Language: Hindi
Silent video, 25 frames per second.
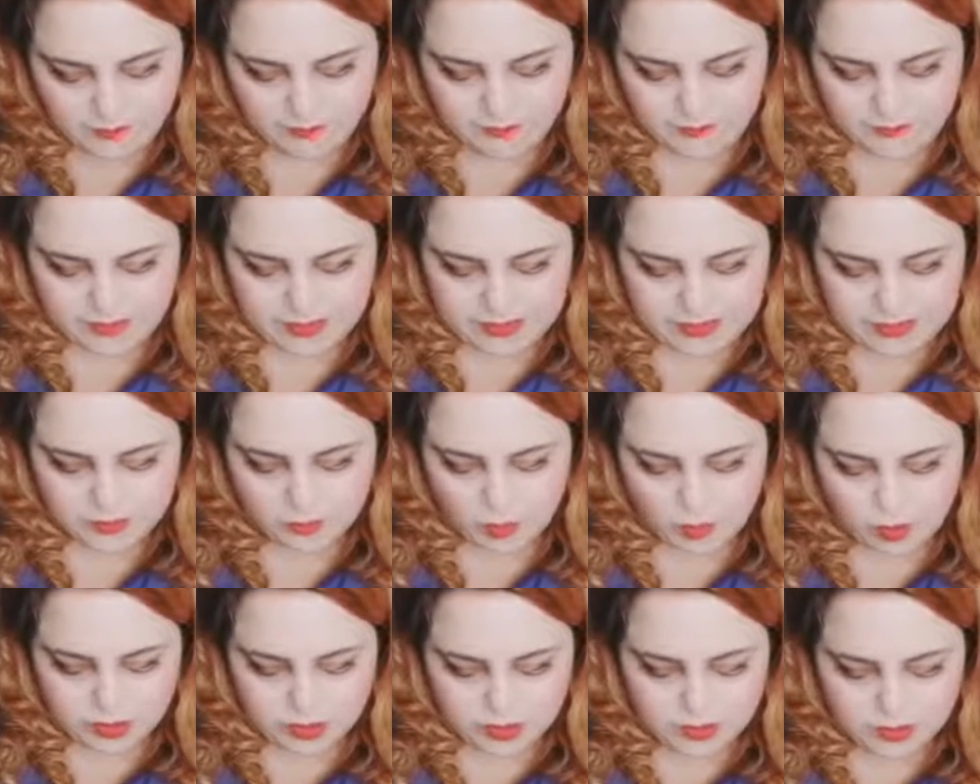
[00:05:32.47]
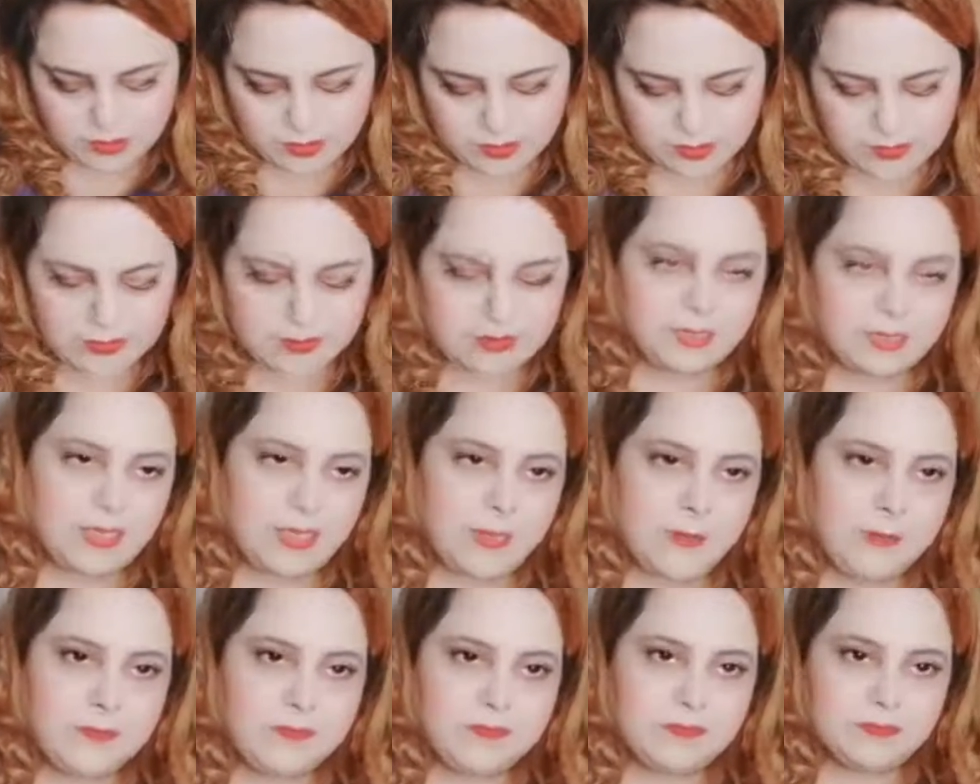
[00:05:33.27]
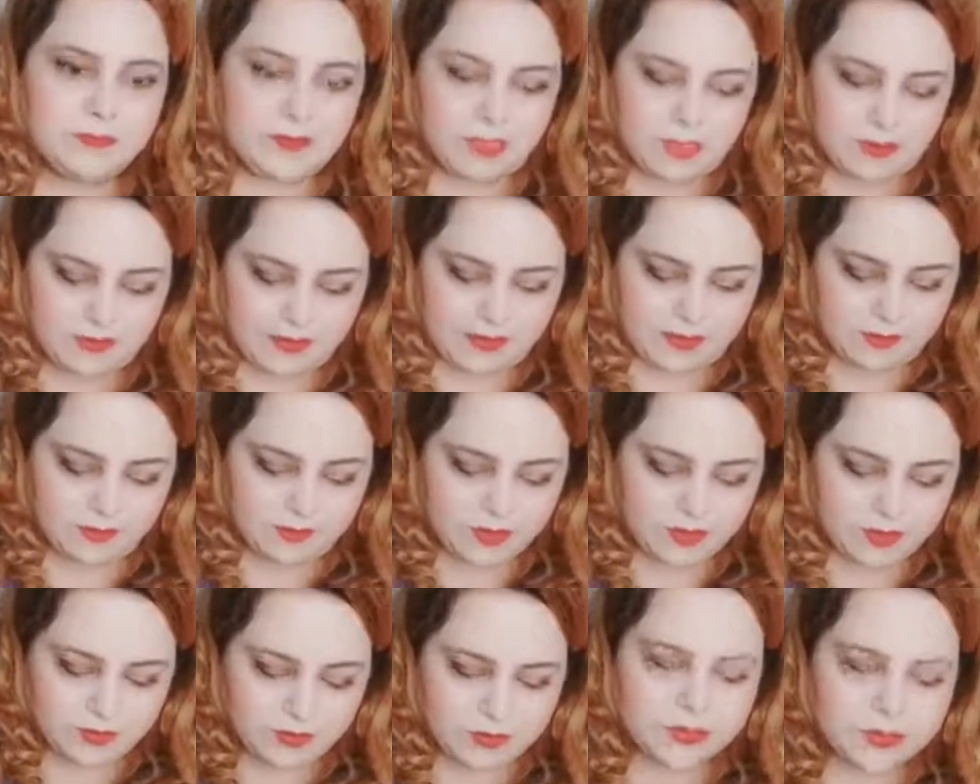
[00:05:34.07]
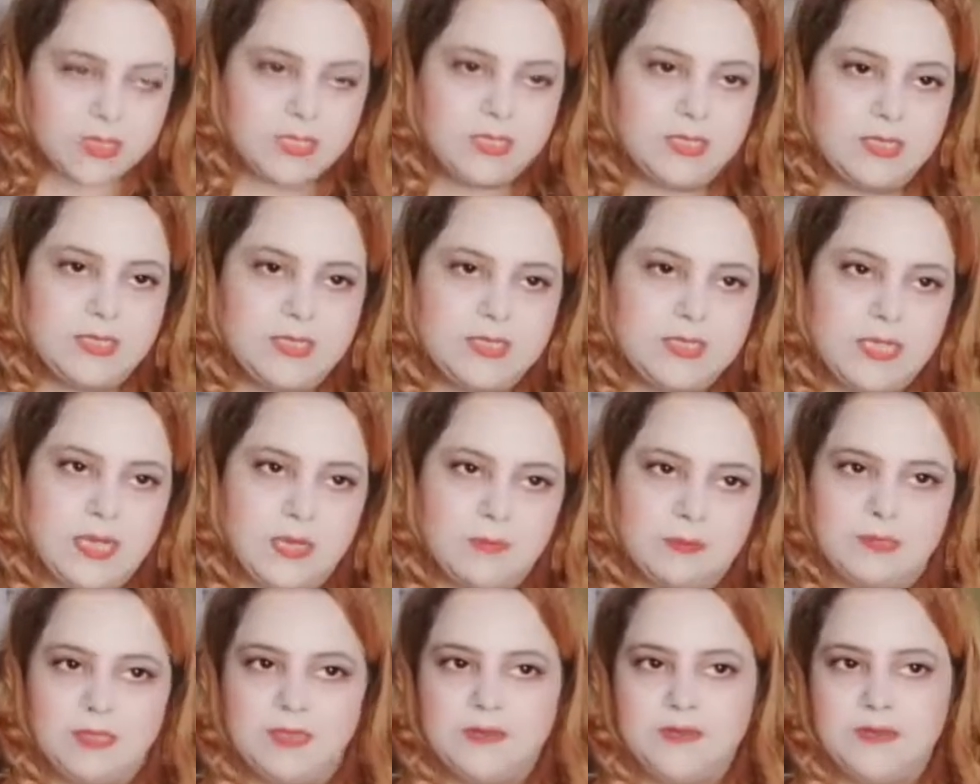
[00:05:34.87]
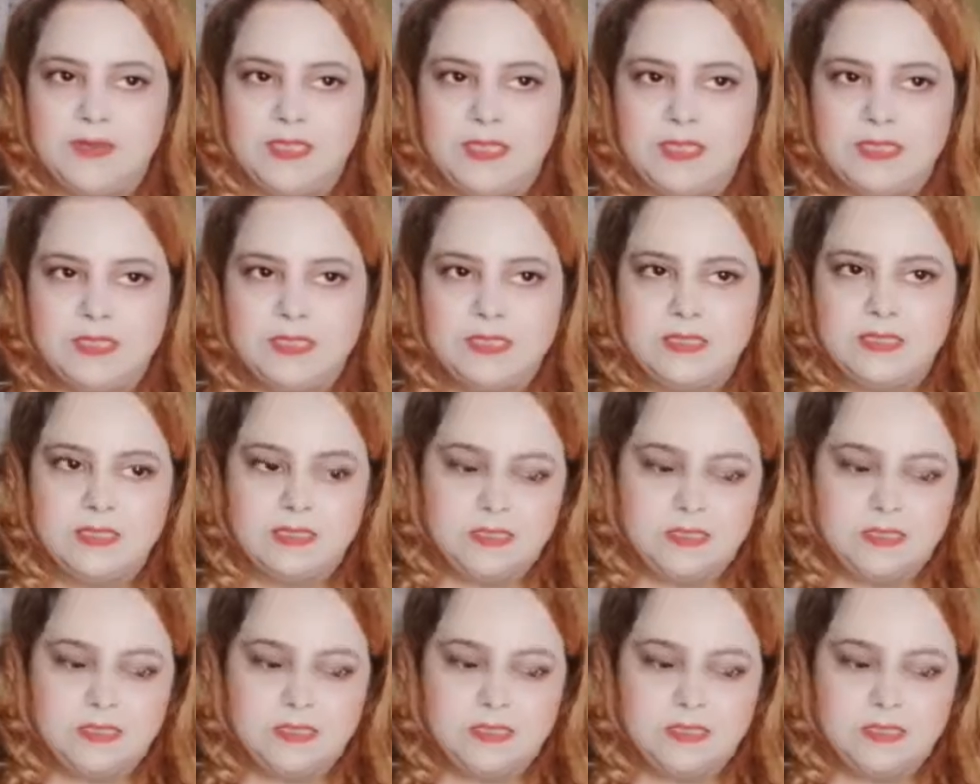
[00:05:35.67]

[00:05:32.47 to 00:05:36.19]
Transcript: फेस वॉश कर लेना है रेगुलर यूज़ करने से आपका फेस